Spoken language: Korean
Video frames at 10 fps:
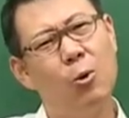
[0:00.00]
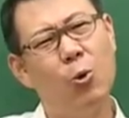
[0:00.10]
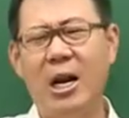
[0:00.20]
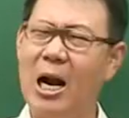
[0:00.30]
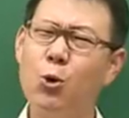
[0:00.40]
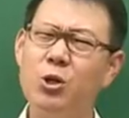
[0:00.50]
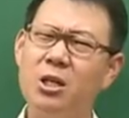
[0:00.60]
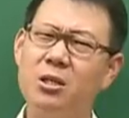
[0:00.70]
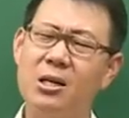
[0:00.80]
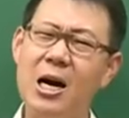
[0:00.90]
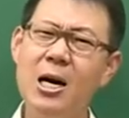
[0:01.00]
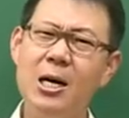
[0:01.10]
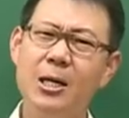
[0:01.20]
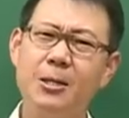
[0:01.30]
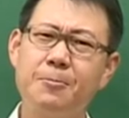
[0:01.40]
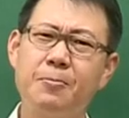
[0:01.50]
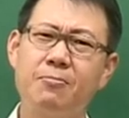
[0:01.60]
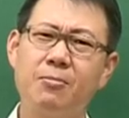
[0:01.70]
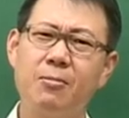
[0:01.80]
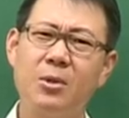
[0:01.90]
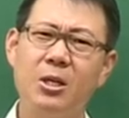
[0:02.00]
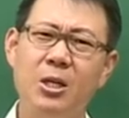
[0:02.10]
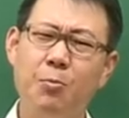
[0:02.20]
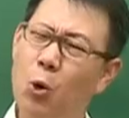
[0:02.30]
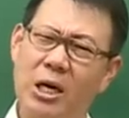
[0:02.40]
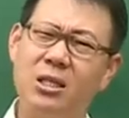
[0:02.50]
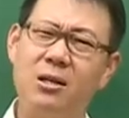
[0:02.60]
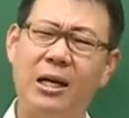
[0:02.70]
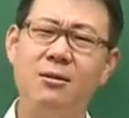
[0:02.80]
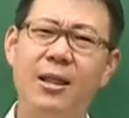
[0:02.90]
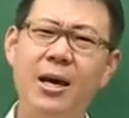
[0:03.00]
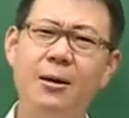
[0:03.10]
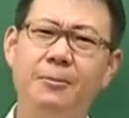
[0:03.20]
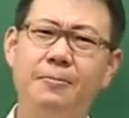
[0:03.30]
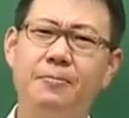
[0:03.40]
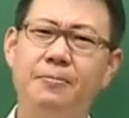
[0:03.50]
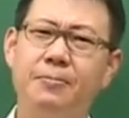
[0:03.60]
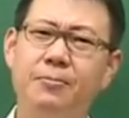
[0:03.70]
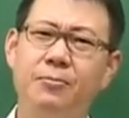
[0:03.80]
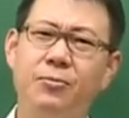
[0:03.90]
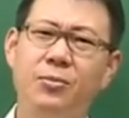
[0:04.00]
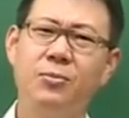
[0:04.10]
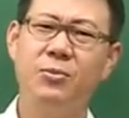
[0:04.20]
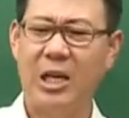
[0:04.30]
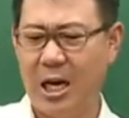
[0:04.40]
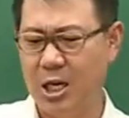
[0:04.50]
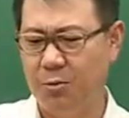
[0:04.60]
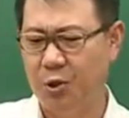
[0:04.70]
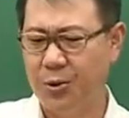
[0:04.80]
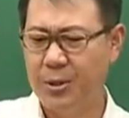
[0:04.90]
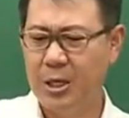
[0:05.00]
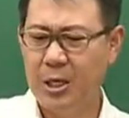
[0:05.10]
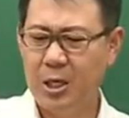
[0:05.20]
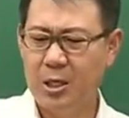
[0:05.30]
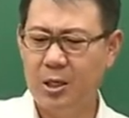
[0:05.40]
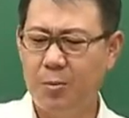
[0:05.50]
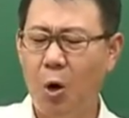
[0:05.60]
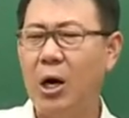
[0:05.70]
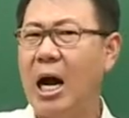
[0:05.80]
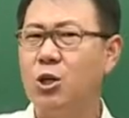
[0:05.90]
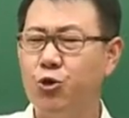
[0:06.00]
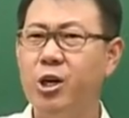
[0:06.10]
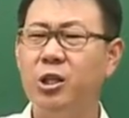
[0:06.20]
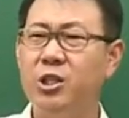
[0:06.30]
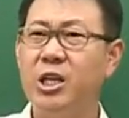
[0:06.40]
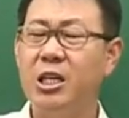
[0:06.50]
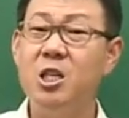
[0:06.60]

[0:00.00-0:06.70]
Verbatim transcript: 원래 알고 있었을까? 몰랐을 것 같은데? 자, 여러분. 어, 뭐, 강주령은 이제